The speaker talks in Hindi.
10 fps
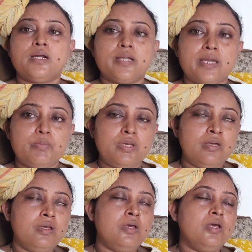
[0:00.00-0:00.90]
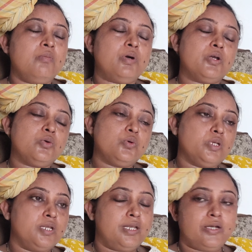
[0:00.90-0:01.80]
का टाइम ही मगर कोई
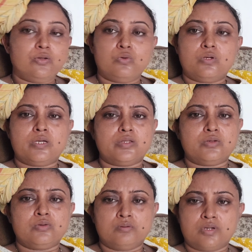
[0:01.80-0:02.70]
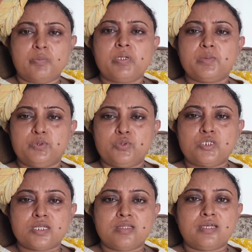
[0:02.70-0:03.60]
नहीं लेट हो गया है तो कभी कभी तो
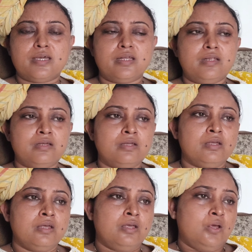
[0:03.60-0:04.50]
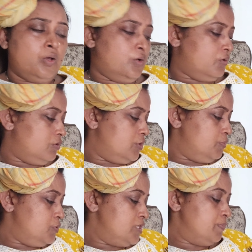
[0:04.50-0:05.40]
चलता है ना और
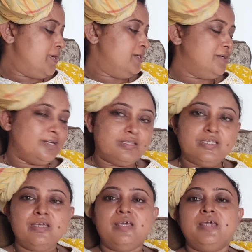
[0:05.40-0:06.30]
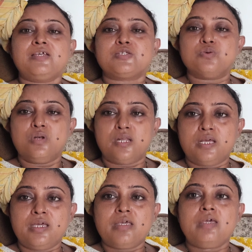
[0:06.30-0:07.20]
पूजा पाठ करते हैं इसको
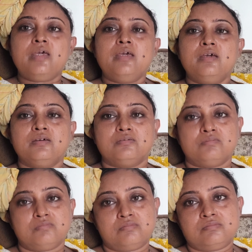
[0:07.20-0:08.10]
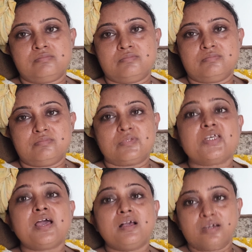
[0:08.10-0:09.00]
लेके
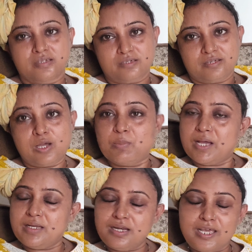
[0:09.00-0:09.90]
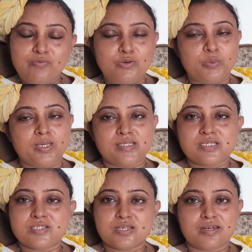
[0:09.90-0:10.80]
क्या करें हमारी लाइफ अभी ऐसी
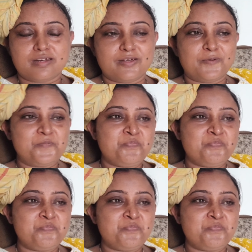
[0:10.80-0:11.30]
चल रही है